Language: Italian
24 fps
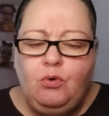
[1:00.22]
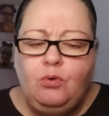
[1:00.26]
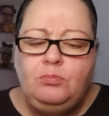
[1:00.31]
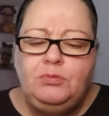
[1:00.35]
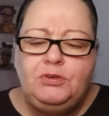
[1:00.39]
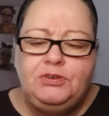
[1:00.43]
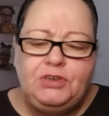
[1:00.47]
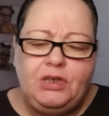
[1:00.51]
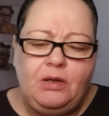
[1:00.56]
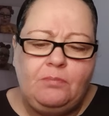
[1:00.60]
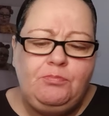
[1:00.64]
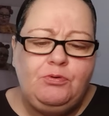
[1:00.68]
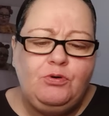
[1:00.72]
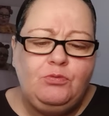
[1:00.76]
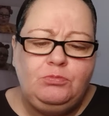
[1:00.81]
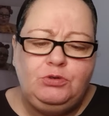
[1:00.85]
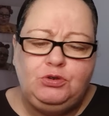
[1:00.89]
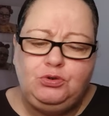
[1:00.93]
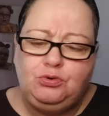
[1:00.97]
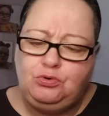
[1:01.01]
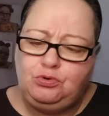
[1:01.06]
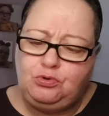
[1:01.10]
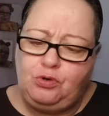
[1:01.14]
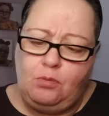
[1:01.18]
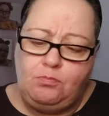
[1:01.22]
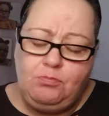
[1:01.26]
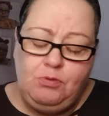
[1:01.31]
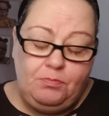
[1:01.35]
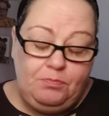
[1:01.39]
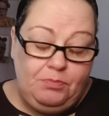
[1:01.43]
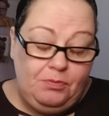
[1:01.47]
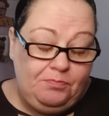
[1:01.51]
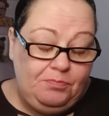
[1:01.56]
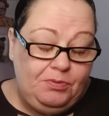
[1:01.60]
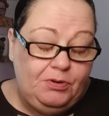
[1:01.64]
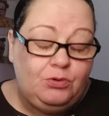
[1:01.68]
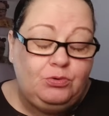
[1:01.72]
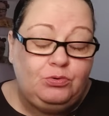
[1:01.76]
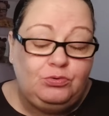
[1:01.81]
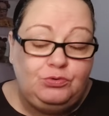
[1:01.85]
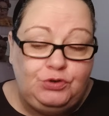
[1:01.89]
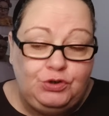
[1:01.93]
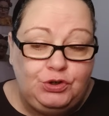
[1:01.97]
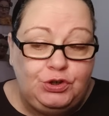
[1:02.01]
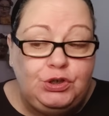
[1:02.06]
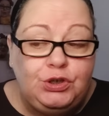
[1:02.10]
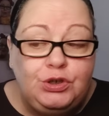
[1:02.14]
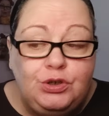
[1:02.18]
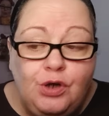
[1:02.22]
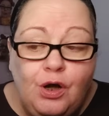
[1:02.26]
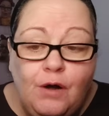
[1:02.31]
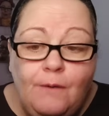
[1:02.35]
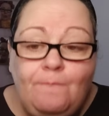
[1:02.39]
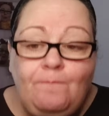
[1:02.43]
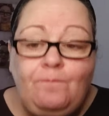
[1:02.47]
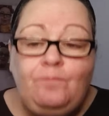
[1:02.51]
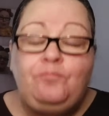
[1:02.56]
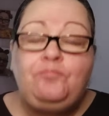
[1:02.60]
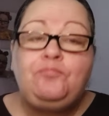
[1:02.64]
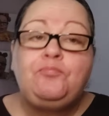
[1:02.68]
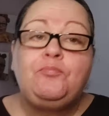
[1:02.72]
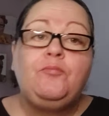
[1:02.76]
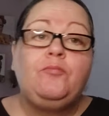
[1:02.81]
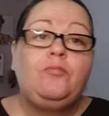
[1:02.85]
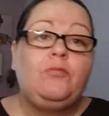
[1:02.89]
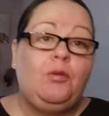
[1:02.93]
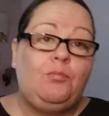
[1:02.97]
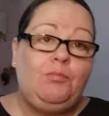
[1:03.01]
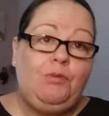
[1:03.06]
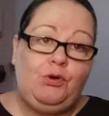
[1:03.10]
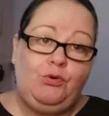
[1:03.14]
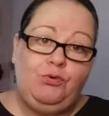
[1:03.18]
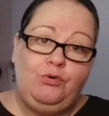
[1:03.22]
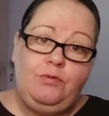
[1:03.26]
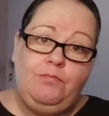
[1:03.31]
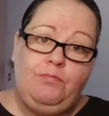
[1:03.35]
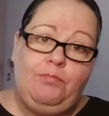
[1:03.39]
come sempre ho messo troppo peperoncino ma non